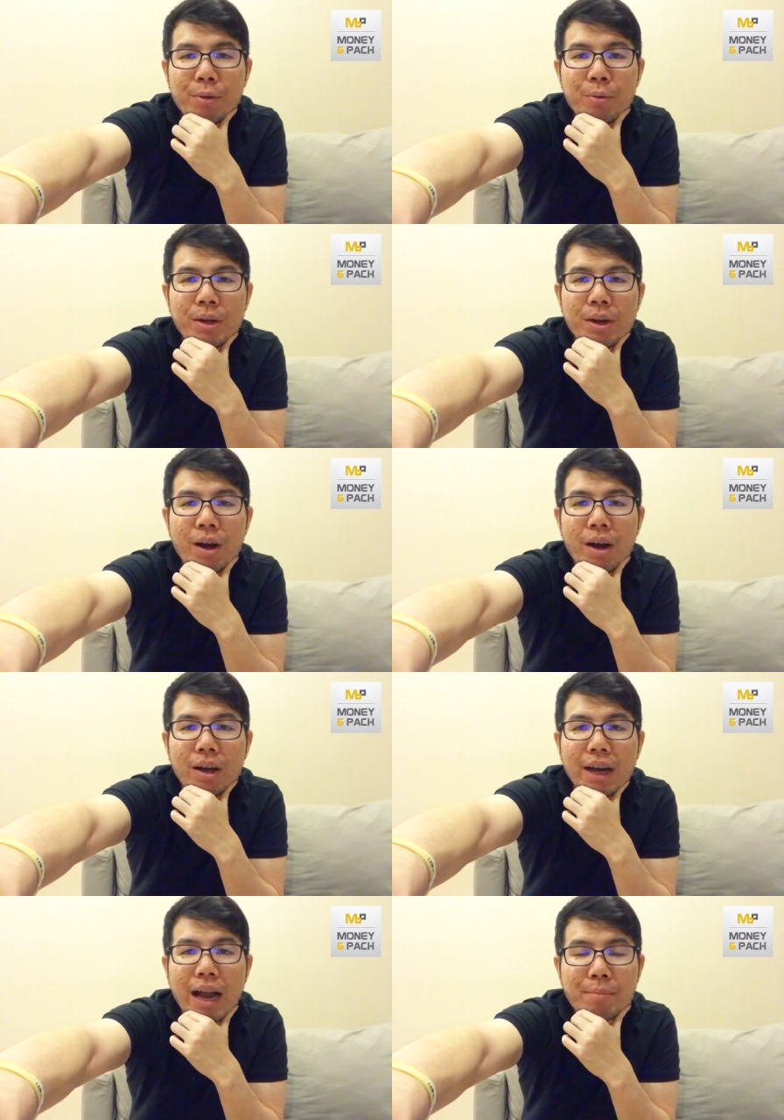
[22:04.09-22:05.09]
ณก็
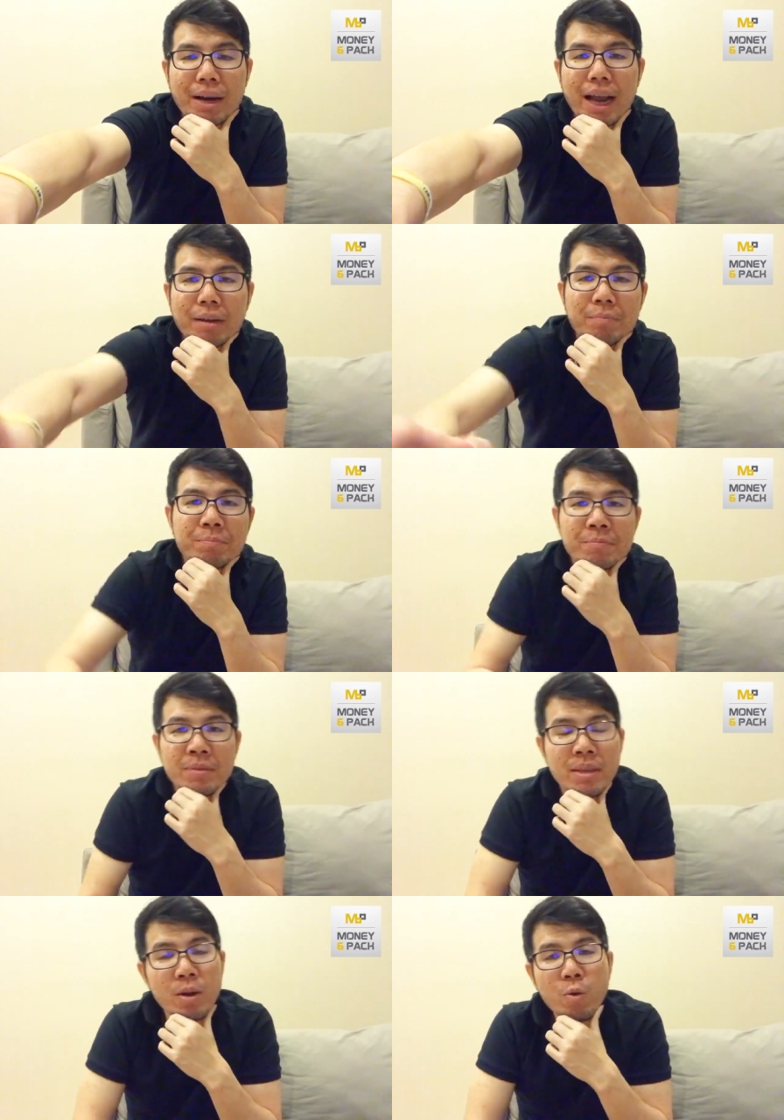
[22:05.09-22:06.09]
การพนัน
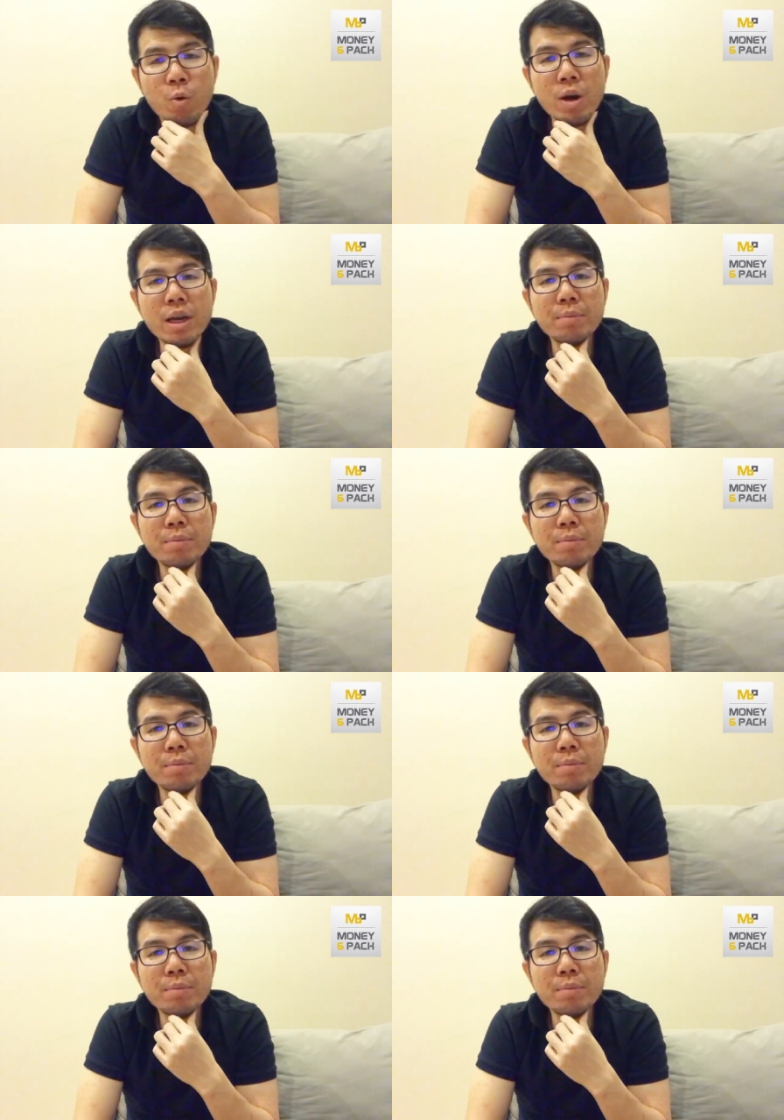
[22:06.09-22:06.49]
คุณ